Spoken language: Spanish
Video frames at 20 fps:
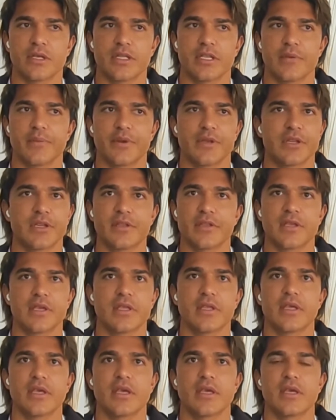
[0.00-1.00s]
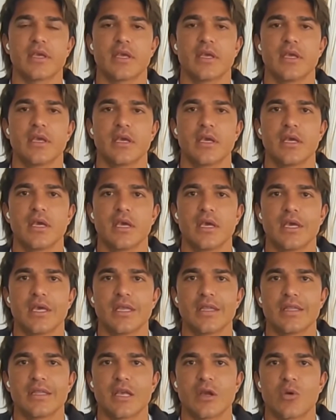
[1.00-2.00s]
Independiente
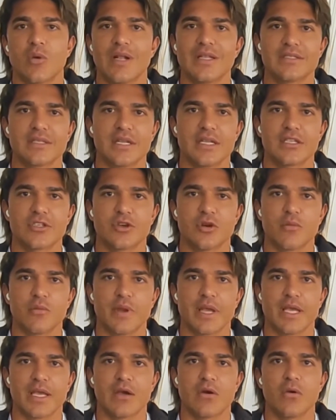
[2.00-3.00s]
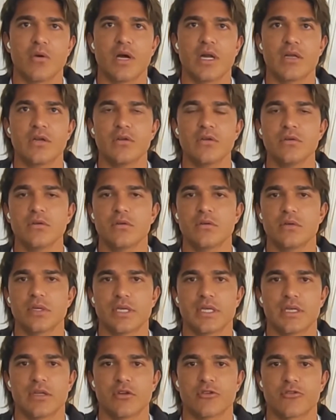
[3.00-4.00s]
de, cuál selección venga a jugarnos,
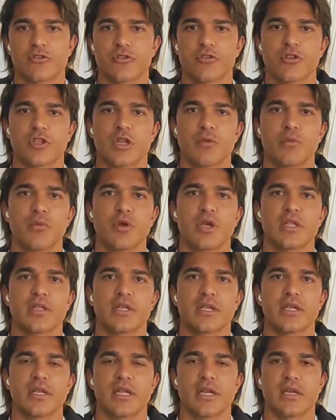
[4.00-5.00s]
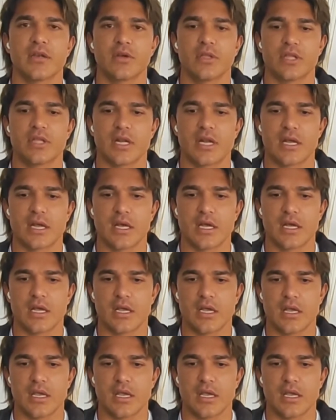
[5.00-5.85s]
eh, nosotros tenemos que tener nuestra,